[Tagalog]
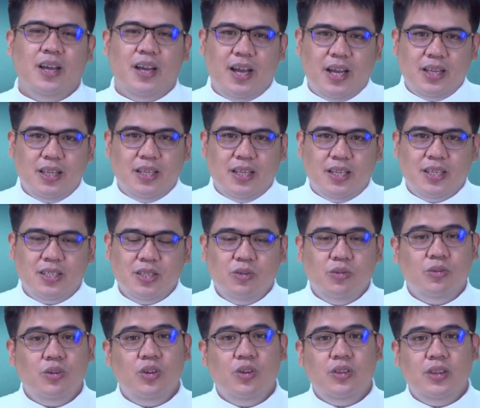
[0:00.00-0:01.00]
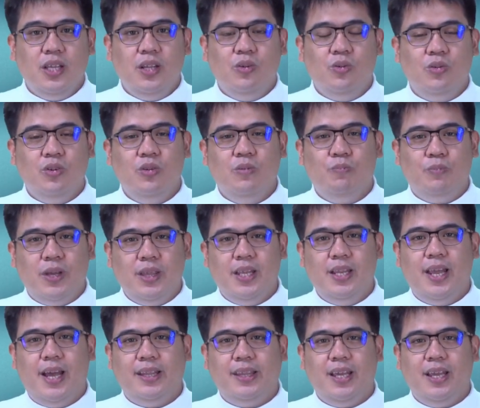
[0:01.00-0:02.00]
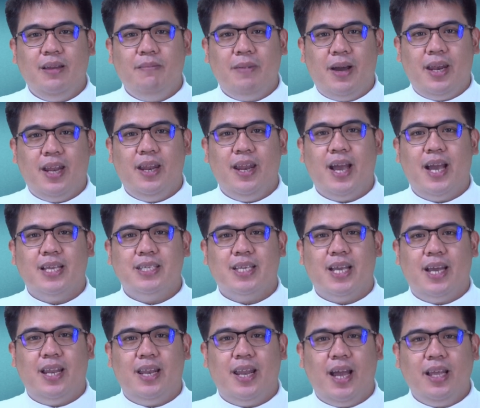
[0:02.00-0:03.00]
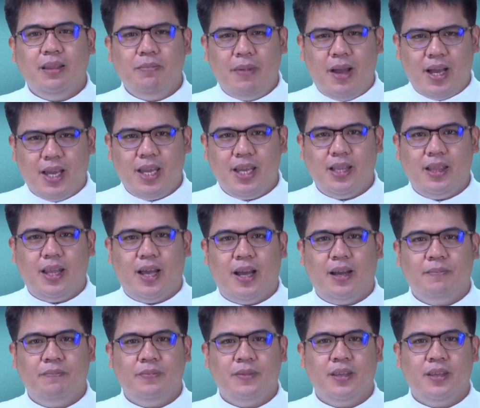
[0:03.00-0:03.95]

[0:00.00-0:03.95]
At siguro yun din ho yung pwede nating maranasan at makita